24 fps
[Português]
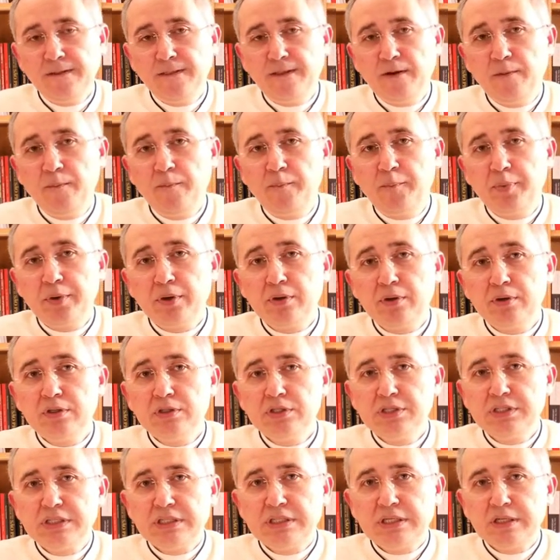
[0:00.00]
então
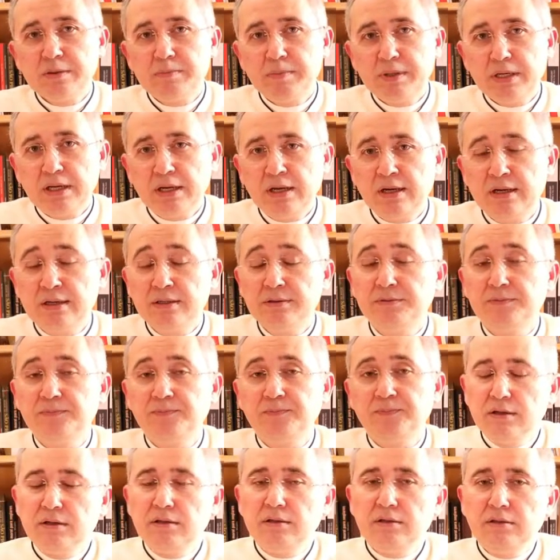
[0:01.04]
pode ser pecado.
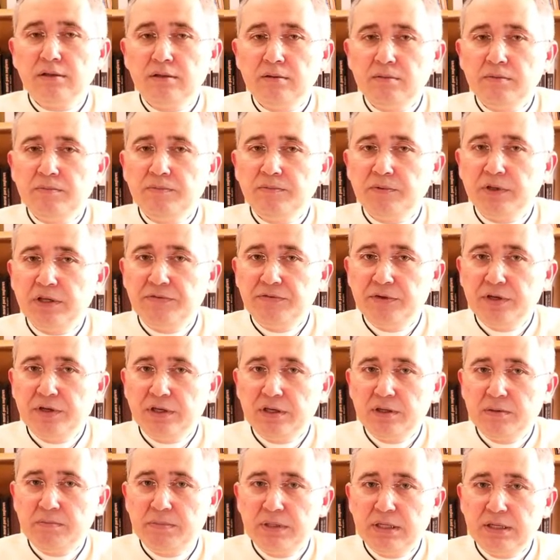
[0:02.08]
Então, que
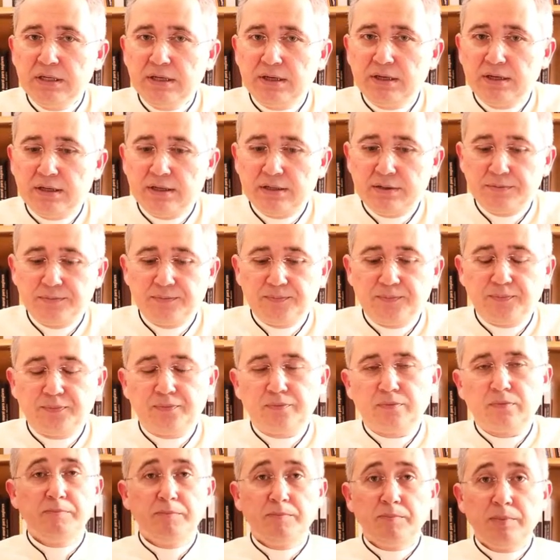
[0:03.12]
fique bem claro.
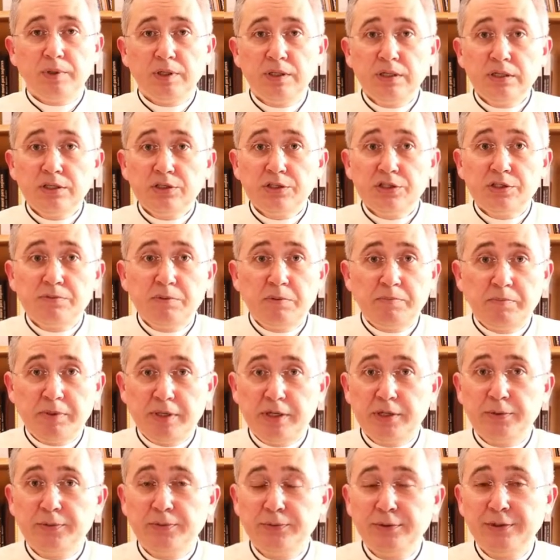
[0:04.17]
Antes de me
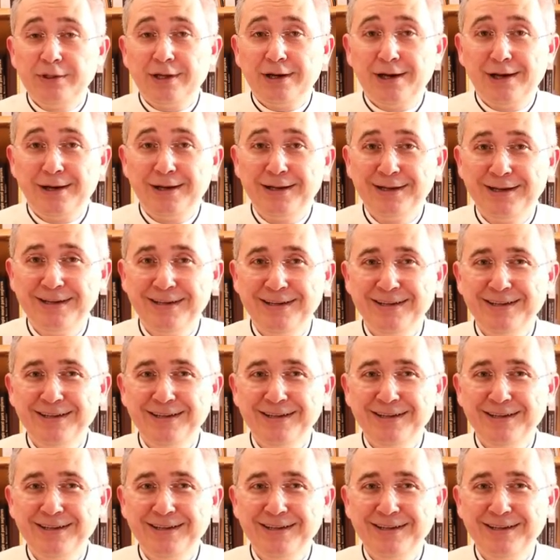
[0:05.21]
perguntar